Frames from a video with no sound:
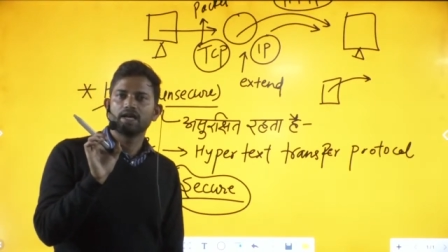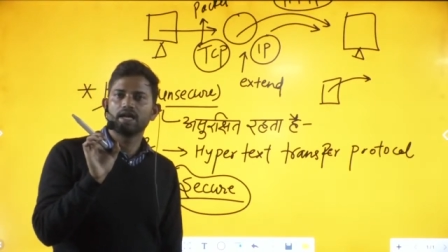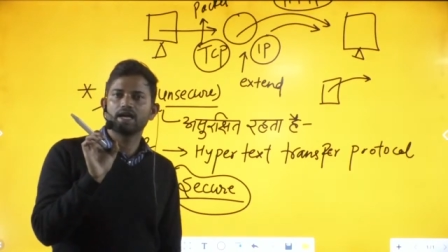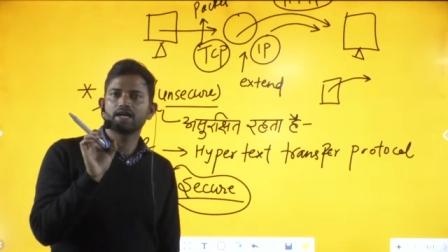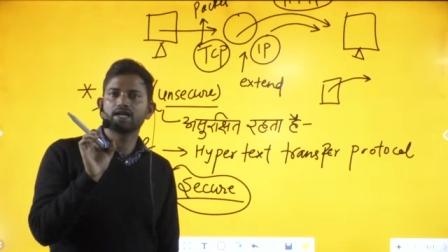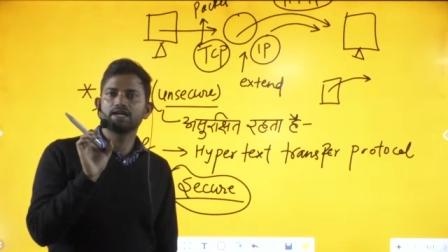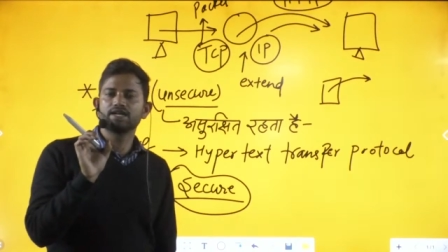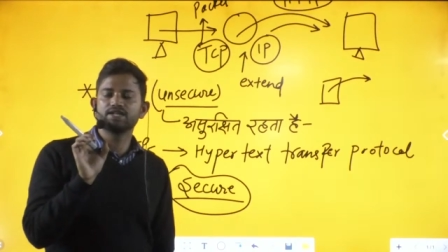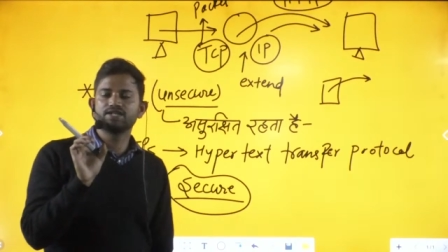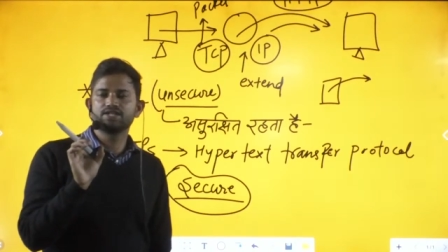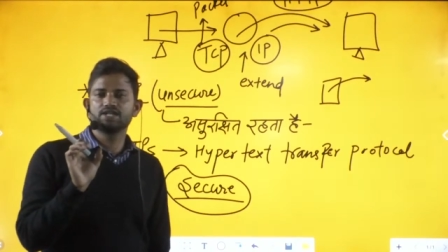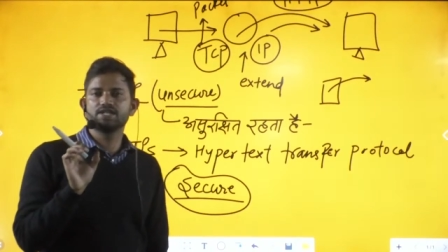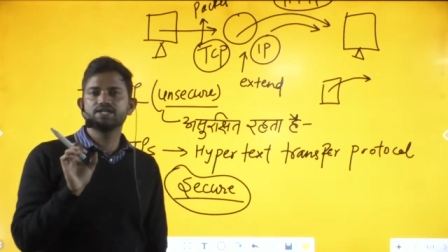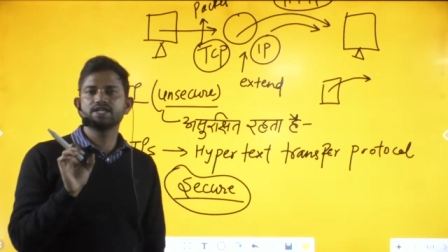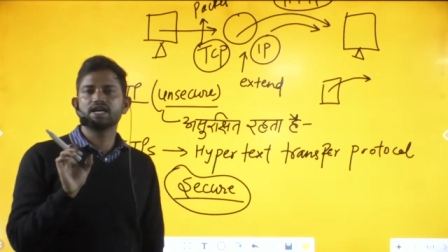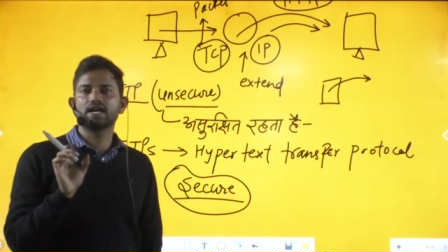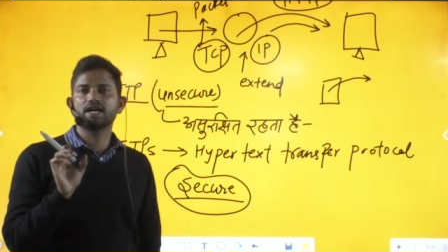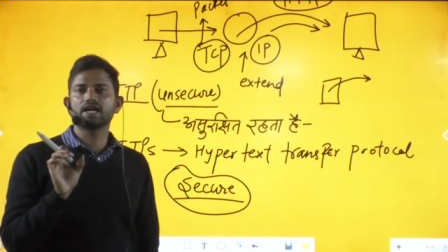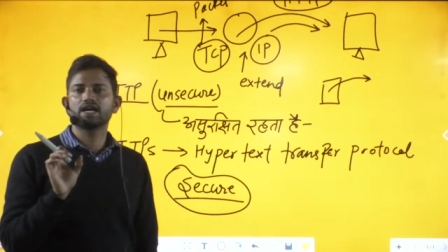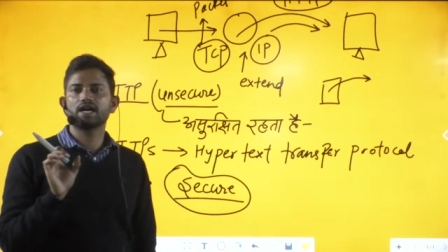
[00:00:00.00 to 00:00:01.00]
एक निजी
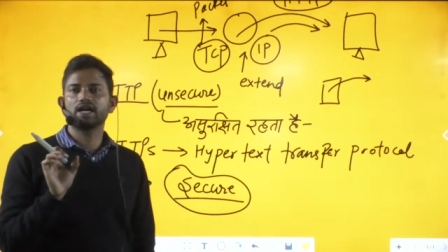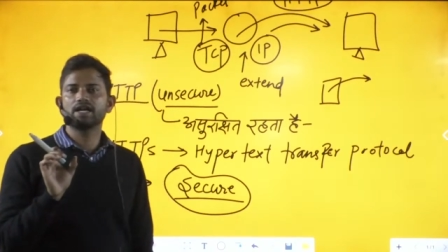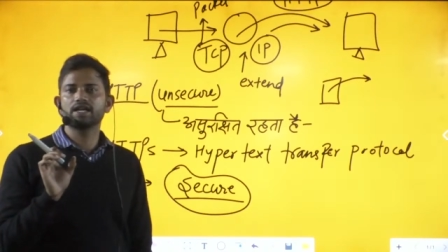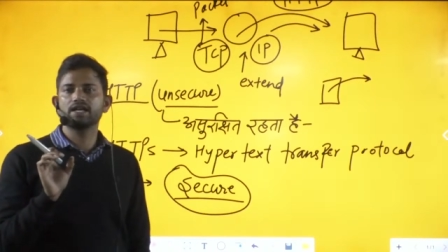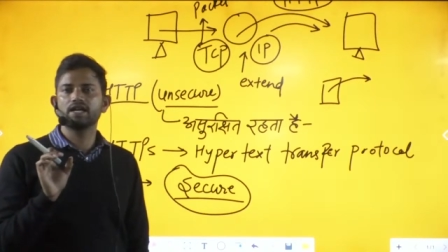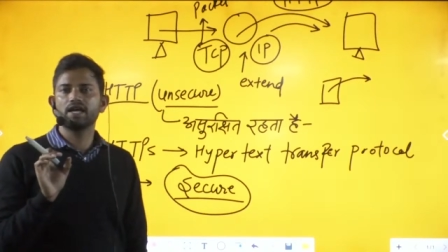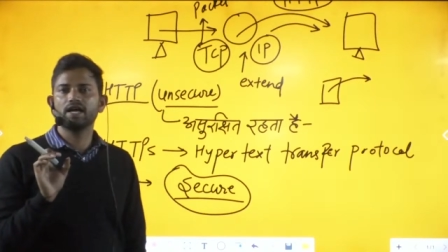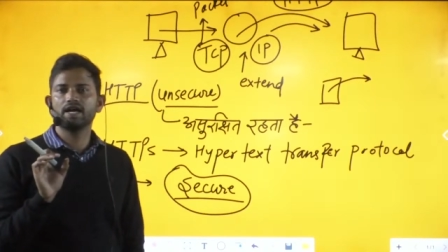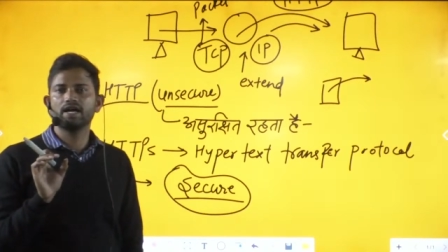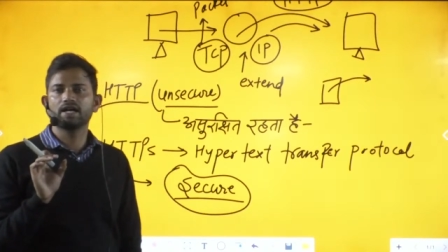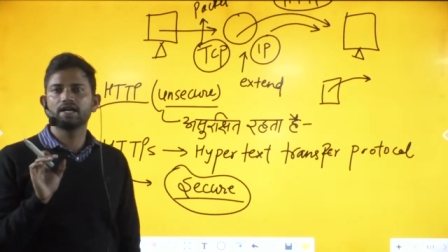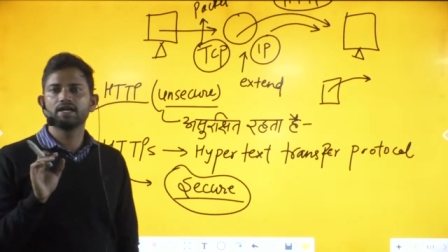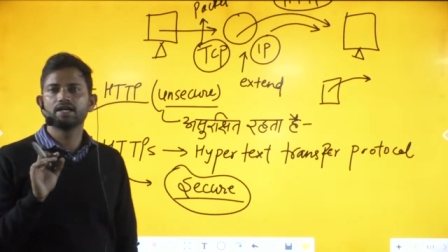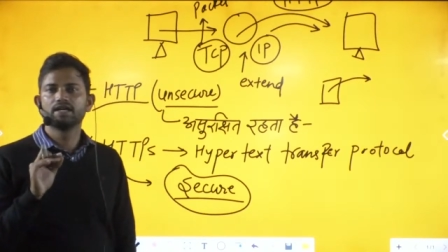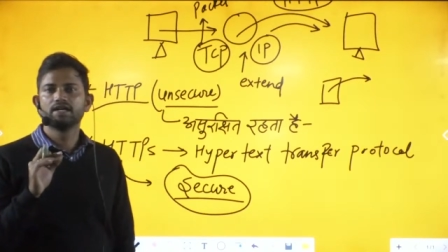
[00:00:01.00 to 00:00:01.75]
जानकारी है